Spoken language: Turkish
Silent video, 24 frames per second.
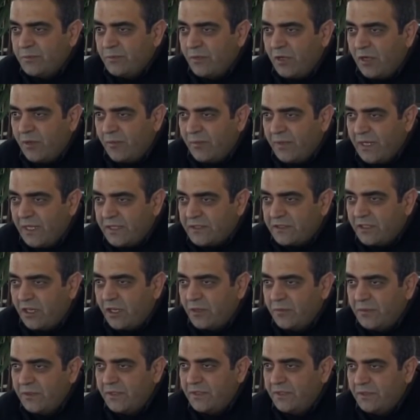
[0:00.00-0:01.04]
muamele
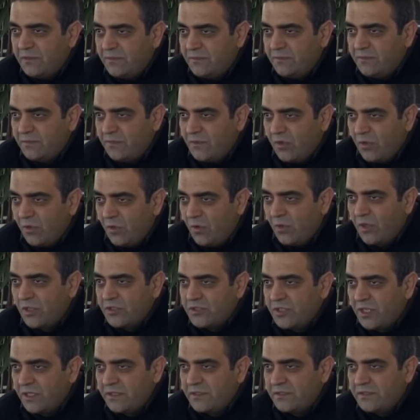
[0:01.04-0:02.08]
tabi
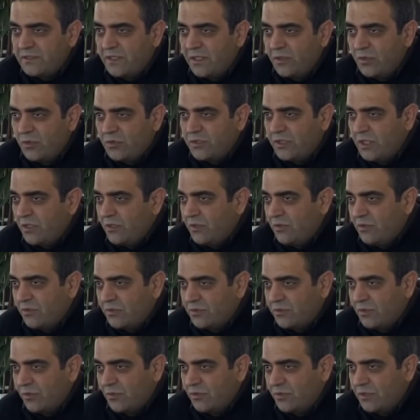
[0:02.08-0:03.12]
olacağınızı da
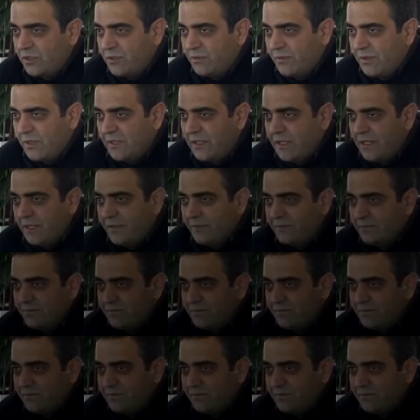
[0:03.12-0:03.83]
gösteriyor sonuç itibariyle.